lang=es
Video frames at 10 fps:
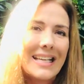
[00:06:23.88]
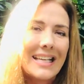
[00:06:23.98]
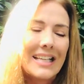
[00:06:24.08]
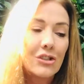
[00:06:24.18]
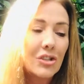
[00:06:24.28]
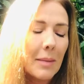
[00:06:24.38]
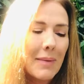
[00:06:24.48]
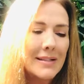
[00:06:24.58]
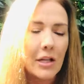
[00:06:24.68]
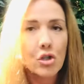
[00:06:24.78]
Entonces, ¿qué
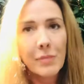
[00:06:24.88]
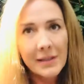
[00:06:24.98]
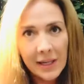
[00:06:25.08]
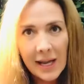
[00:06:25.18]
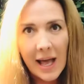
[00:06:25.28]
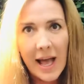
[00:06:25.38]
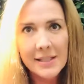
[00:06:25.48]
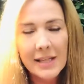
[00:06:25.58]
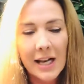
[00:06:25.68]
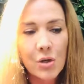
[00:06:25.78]
pasa? Nos mandan a, a
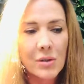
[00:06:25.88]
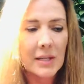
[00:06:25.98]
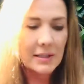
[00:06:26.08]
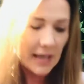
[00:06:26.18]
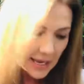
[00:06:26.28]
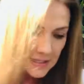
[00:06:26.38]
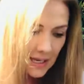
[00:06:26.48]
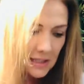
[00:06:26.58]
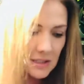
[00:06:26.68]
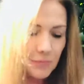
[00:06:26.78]
estar en nuestras
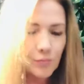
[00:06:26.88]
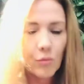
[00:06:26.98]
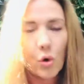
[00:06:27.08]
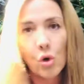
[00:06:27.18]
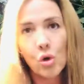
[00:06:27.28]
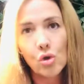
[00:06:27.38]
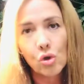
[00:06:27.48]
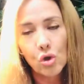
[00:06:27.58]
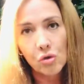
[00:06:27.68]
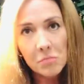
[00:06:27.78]
casas, con
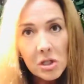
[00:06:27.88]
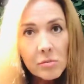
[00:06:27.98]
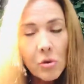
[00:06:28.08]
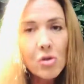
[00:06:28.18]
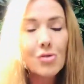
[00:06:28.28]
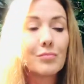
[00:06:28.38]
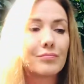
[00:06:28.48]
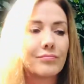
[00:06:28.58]
nosotros mismos,